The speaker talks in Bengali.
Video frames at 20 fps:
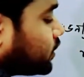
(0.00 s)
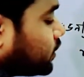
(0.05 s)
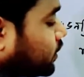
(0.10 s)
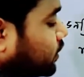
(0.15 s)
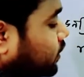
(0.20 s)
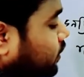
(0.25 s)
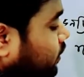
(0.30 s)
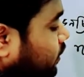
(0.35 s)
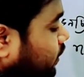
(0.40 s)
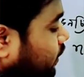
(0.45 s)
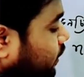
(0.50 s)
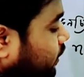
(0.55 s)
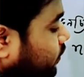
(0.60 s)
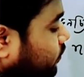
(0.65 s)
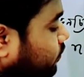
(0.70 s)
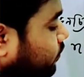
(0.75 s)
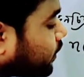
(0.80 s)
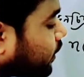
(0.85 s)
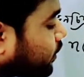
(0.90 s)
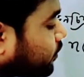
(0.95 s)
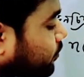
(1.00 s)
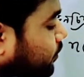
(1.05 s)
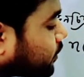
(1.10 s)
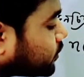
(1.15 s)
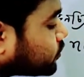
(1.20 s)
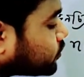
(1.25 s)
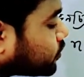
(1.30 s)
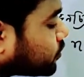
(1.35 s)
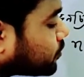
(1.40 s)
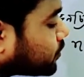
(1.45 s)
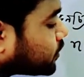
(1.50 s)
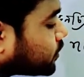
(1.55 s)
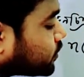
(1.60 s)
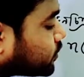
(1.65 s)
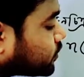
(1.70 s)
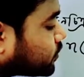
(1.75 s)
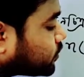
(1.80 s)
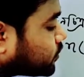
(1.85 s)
হচ্ছে এখানে ফাইভ এক্স হবে